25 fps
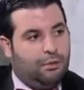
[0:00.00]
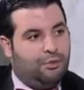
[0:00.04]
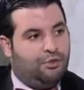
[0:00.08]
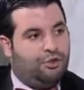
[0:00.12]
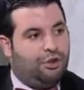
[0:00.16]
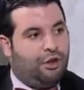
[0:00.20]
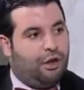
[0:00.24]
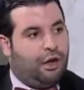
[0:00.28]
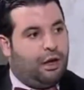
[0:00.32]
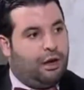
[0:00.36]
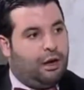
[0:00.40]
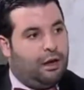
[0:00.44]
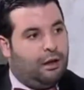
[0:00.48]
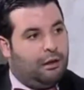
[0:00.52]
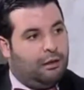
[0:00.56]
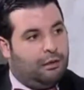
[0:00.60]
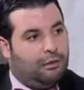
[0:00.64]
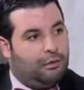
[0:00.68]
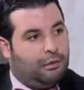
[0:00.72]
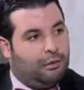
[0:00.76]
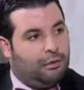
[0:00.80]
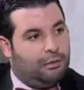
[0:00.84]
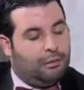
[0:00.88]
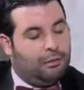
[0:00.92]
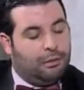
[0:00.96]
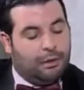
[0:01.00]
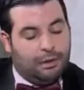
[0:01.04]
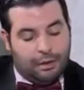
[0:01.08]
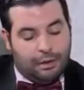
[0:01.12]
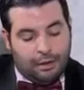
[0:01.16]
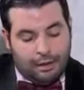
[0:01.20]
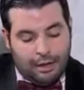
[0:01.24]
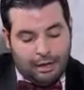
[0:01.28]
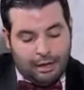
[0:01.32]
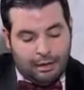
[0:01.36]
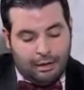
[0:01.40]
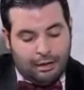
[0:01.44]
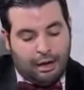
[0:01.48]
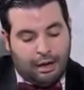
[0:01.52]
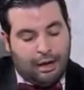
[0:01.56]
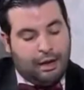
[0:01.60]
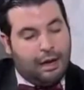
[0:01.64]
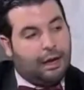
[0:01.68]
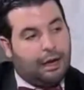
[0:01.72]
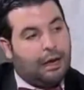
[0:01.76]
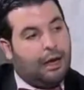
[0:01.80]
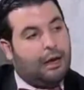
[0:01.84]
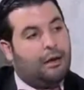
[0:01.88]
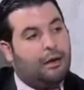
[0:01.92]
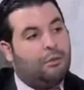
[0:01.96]
يمشي على لا
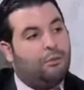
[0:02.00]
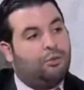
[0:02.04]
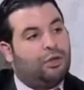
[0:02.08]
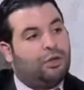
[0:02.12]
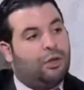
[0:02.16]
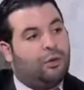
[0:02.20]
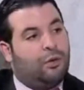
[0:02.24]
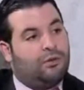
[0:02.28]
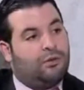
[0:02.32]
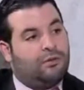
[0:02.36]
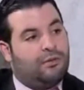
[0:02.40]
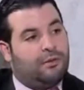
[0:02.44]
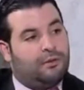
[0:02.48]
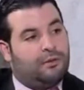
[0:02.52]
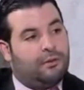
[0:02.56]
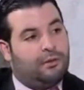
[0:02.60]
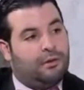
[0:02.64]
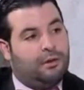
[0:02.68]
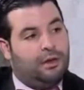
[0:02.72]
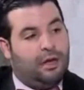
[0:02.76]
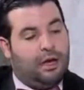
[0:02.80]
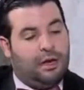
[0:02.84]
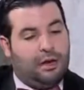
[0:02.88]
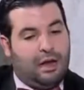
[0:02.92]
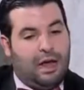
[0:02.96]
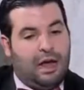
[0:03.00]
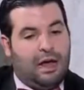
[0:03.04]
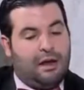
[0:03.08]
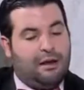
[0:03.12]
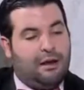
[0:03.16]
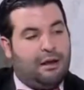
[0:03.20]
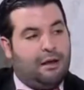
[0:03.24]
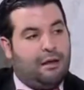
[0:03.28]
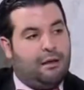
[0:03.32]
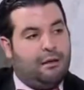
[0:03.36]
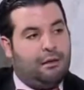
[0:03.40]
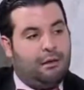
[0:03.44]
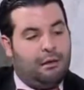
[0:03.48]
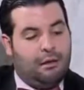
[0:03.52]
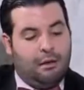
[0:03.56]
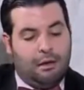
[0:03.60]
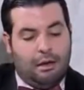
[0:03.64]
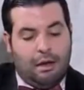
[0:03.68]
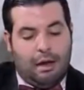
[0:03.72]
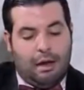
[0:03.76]
على الاقل المتوسط لان عندنا